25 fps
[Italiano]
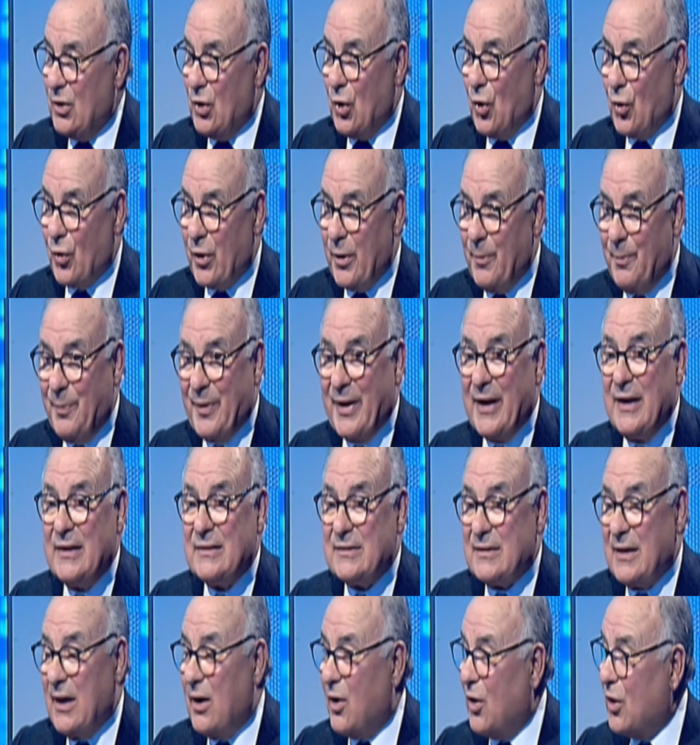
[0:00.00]
lo
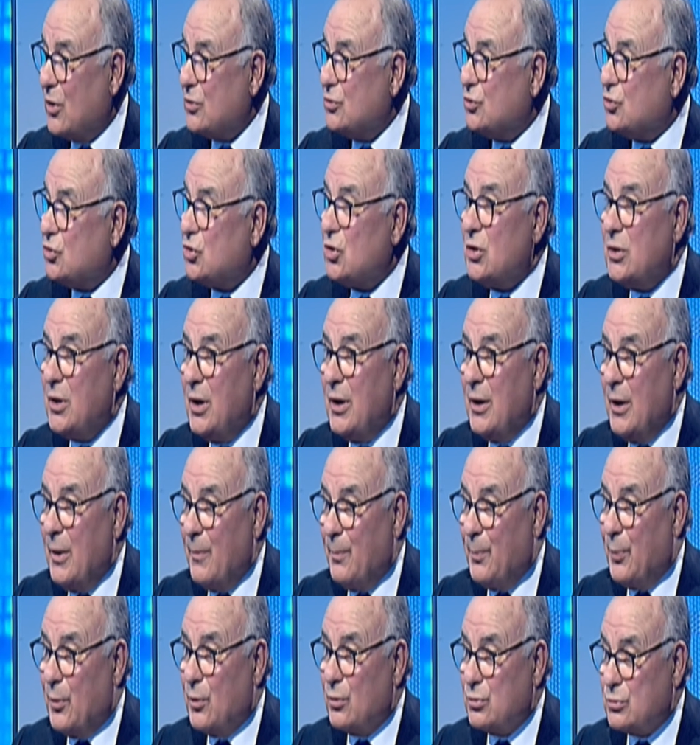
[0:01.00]
riprende oggi
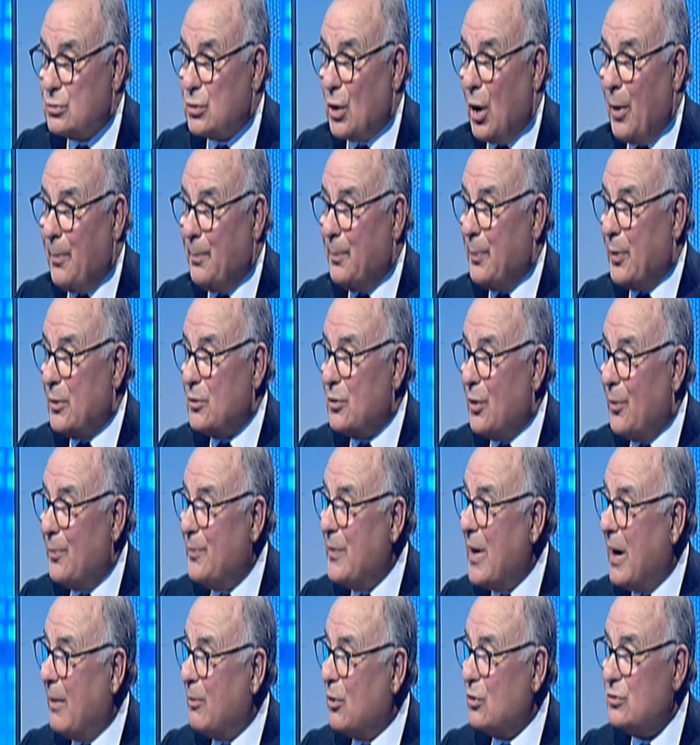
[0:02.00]
purtroppo
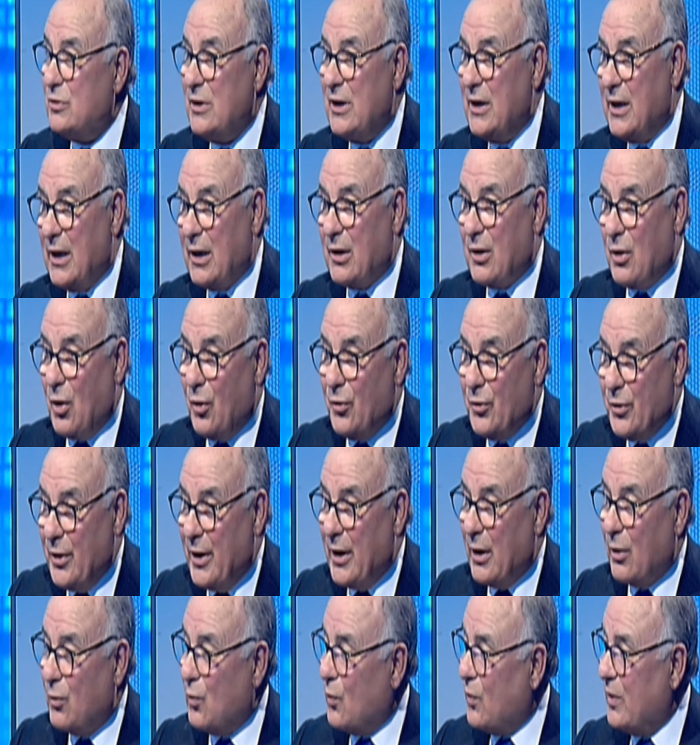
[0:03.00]
dobbiamo dire
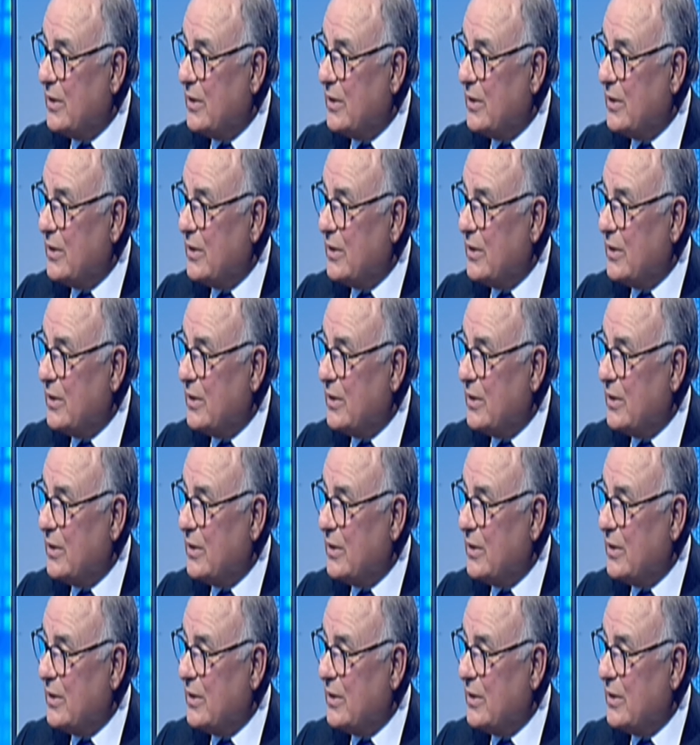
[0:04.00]
con